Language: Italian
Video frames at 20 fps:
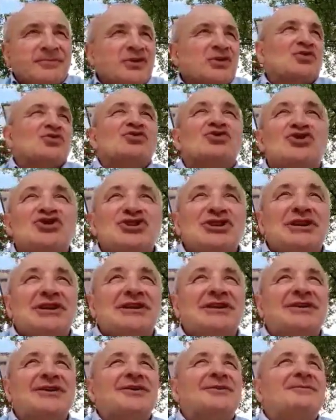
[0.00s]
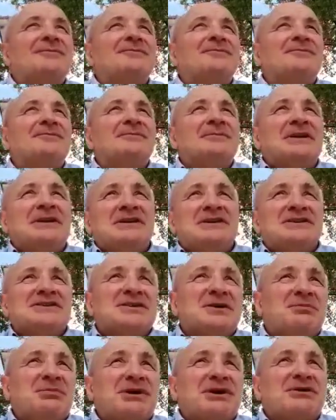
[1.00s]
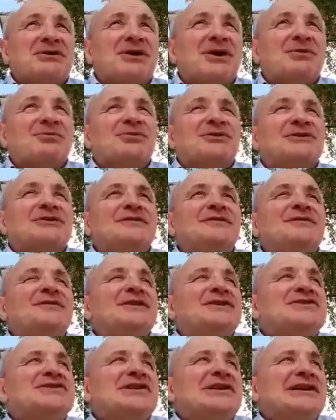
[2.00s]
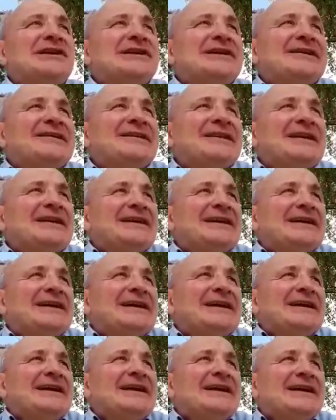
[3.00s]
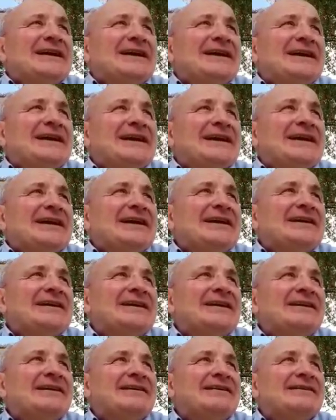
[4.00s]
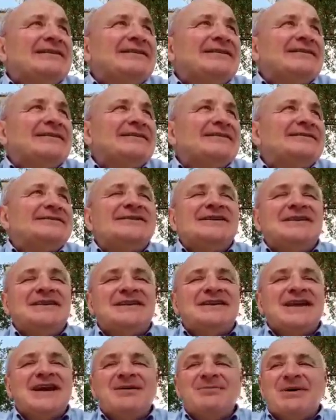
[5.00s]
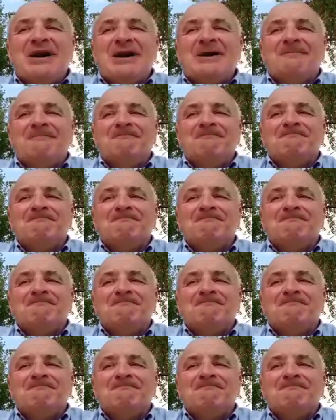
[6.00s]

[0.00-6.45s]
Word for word: Consiglio, questa parola un po' difficile, è, eh, ci richiama